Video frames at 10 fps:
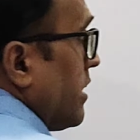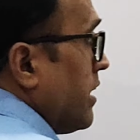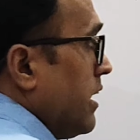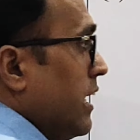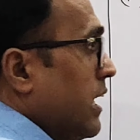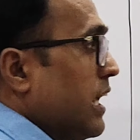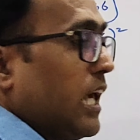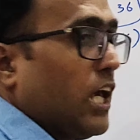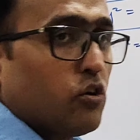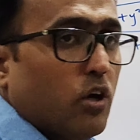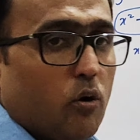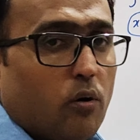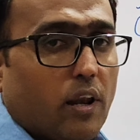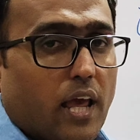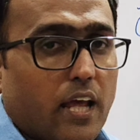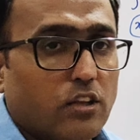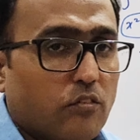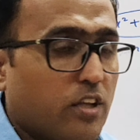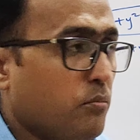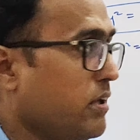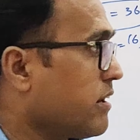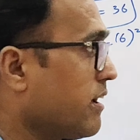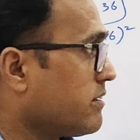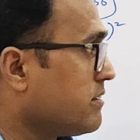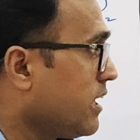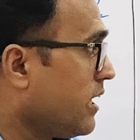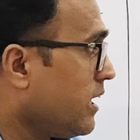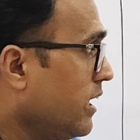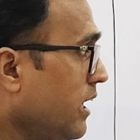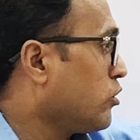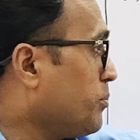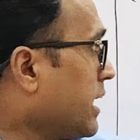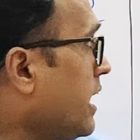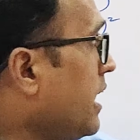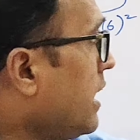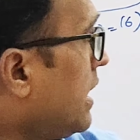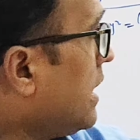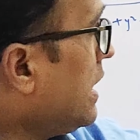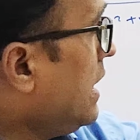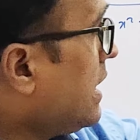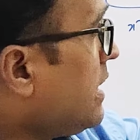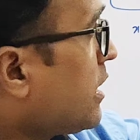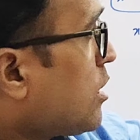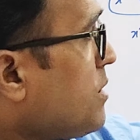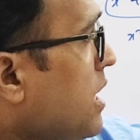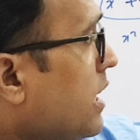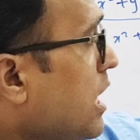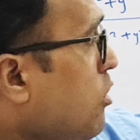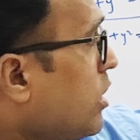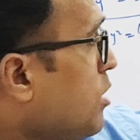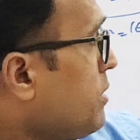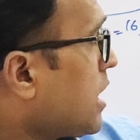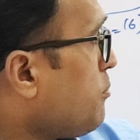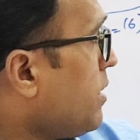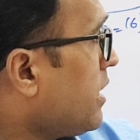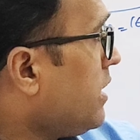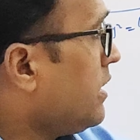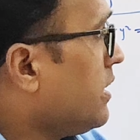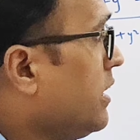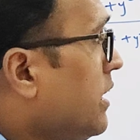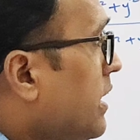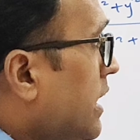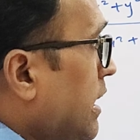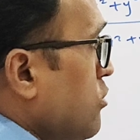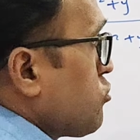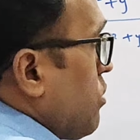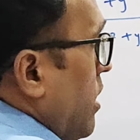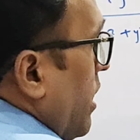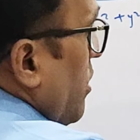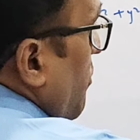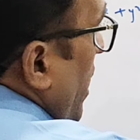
से ए जो है वो लेंथ ऑफ द मेजर एक्सिस है तो अब देखें ए की रकम यहाँ क्या होगी हमें क्या मिलेगी ए स्क्वायर अगर